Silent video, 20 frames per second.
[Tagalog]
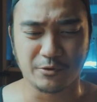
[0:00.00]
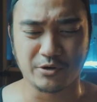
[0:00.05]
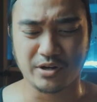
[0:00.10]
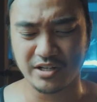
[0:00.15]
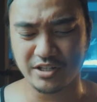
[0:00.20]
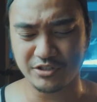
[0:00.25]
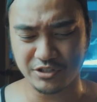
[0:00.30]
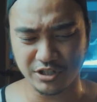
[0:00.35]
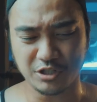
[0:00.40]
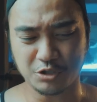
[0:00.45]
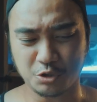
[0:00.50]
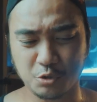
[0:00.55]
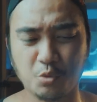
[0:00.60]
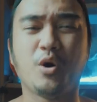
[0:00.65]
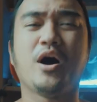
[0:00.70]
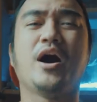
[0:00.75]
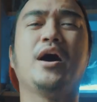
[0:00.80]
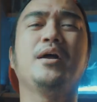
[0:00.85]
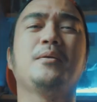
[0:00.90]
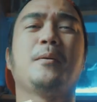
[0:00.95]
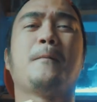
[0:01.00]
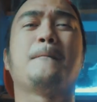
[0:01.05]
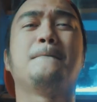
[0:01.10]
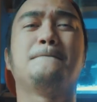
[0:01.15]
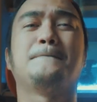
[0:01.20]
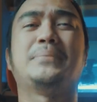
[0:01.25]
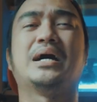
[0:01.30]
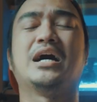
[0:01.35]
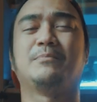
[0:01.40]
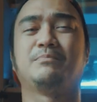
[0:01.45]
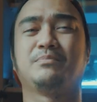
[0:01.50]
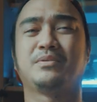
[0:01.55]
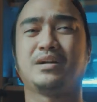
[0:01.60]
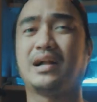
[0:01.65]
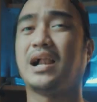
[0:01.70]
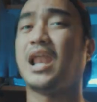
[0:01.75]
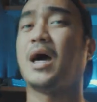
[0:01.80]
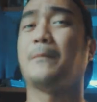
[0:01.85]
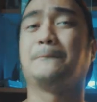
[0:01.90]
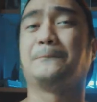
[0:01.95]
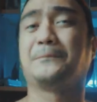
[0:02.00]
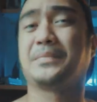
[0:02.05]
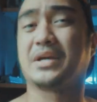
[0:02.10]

Already 3, to 1. Pop, clap.